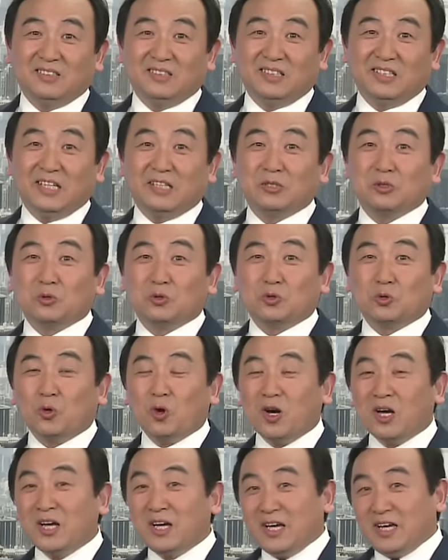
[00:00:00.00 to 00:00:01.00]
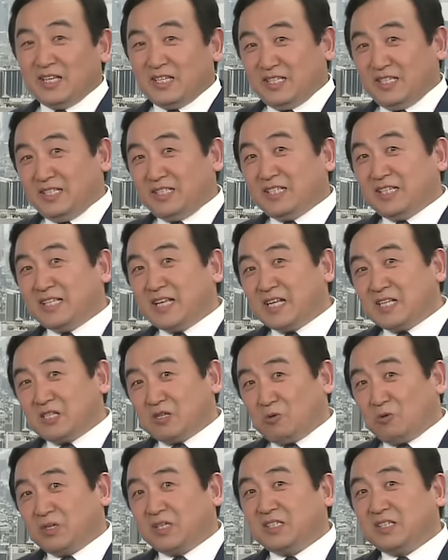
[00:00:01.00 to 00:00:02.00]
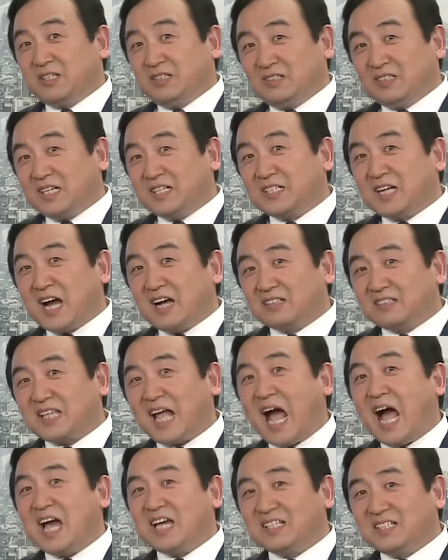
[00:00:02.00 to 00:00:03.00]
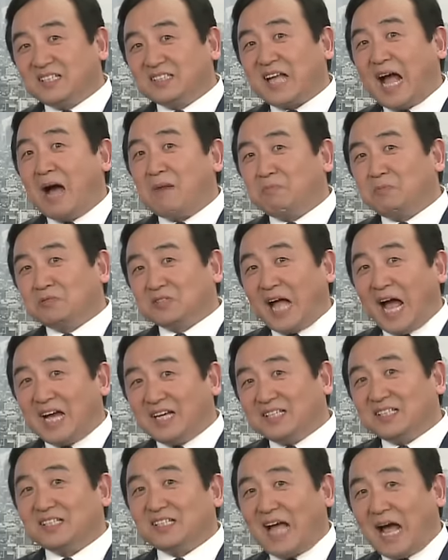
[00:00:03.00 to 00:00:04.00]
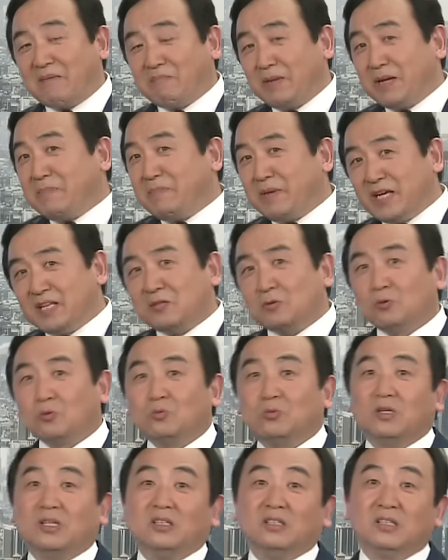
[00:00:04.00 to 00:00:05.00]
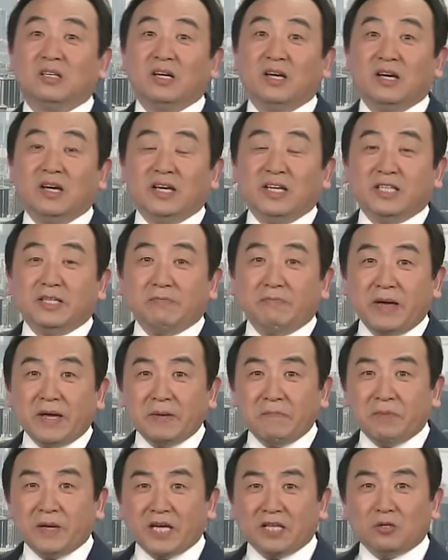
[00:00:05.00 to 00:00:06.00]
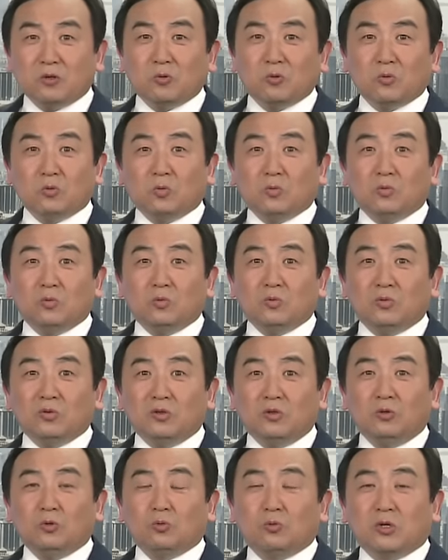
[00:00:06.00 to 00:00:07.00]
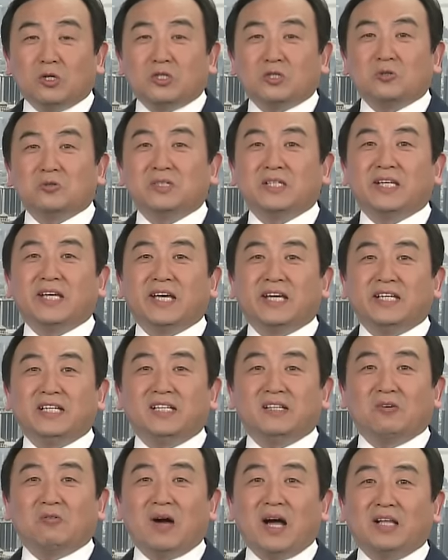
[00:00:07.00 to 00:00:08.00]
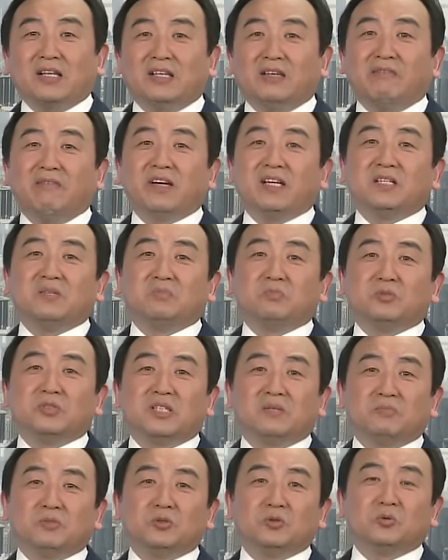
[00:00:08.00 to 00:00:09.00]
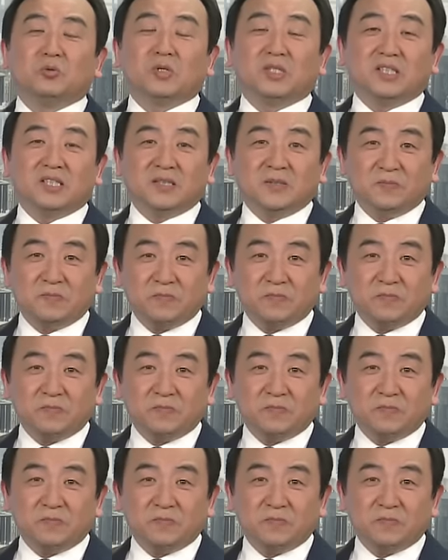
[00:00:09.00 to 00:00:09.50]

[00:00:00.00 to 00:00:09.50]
也就是说，你今天走下去，这仗打也得打，不打也得打，没别的路了。你没别的路，如果顺天意的话，你为什么不那么做呢？